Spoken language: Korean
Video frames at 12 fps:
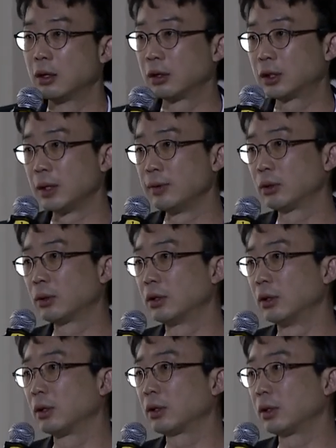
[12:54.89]
그렇기 때문에
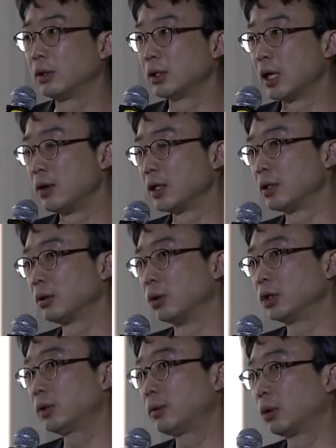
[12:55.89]
그런 상황에서는
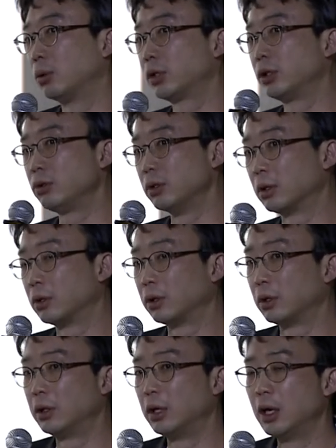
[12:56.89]
더 쉽게 고칠 수 있는
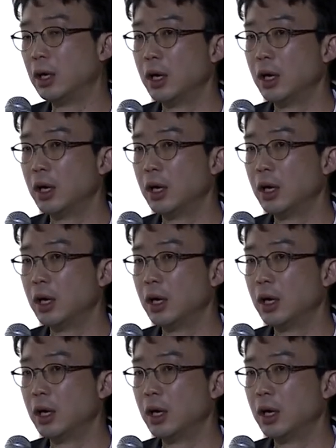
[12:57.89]
거고요.